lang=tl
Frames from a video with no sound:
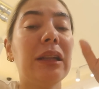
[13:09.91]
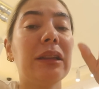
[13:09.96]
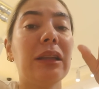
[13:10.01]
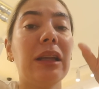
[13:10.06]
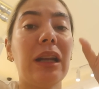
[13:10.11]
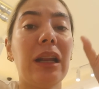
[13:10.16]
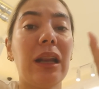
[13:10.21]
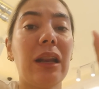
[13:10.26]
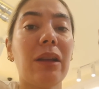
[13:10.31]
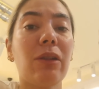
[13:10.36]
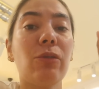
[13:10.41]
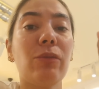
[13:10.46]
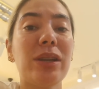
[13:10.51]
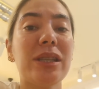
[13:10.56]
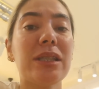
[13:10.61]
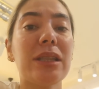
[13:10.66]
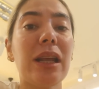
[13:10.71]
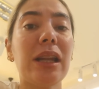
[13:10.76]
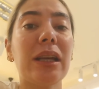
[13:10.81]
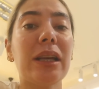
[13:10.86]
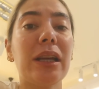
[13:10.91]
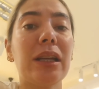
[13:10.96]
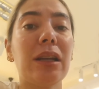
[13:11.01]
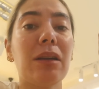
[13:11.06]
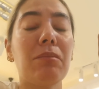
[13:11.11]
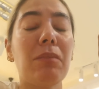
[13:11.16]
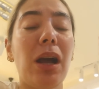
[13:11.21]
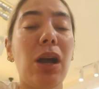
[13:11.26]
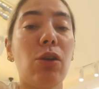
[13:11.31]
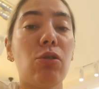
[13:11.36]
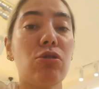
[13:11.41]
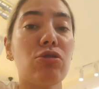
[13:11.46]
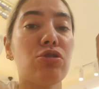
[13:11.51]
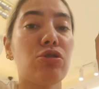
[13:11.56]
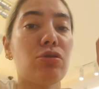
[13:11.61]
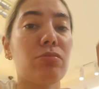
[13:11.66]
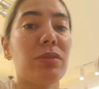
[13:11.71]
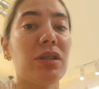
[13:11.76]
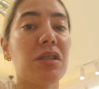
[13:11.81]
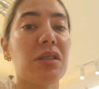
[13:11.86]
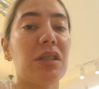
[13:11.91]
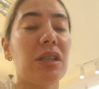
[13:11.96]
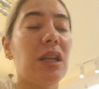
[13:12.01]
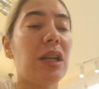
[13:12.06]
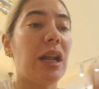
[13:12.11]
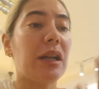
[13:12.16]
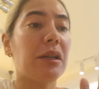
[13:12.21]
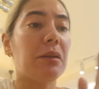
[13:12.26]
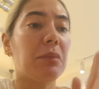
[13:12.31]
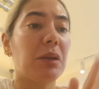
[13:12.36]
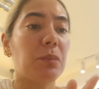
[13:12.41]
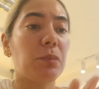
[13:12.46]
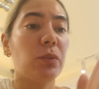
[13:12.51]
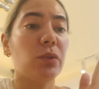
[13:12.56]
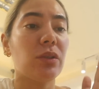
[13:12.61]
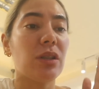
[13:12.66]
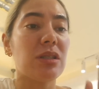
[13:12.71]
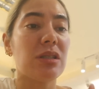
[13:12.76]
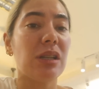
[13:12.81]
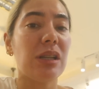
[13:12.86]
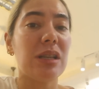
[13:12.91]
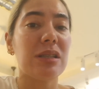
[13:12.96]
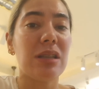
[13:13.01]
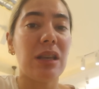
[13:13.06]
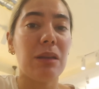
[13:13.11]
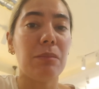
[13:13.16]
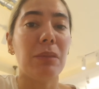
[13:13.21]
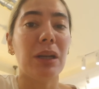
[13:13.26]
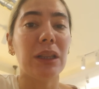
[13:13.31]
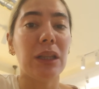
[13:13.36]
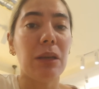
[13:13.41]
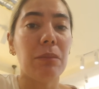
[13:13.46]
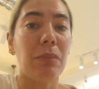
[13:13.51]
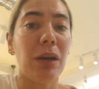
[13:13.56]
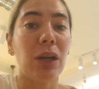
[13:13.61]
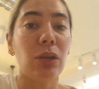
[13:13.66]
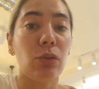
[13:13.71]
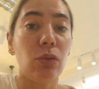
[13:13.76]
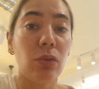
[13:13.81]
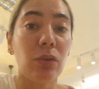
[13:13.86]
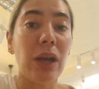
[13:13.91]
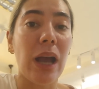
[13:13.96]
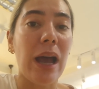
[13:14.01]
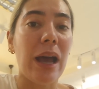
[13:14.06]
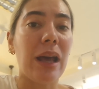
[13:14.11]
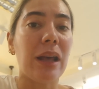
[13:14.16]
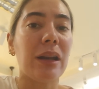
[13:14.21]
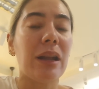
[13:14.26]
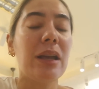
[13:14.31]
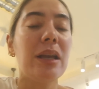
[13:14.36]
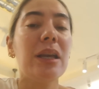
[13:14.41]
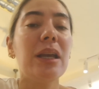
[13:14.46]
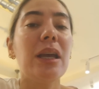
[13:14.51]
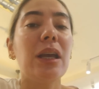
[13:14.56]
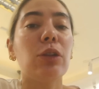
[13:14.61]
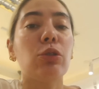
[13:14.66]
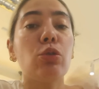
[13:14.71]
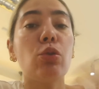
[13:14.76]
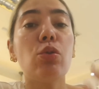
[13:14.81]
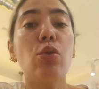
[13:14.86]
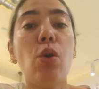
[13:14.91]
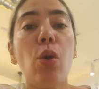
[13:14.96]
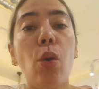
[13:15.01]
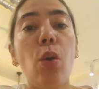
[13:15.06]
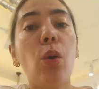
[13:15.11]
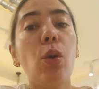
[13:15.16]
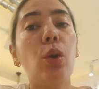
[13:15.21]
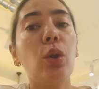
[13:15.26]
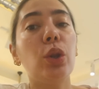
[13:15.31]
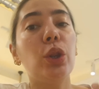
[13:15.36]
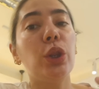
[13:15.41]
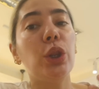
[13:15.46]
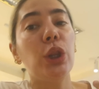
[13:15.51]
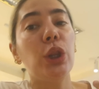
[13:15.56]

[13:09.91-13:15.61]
nire-request talaga ng mga customers nila na magpunta sila sa iba't ibang lugar to hold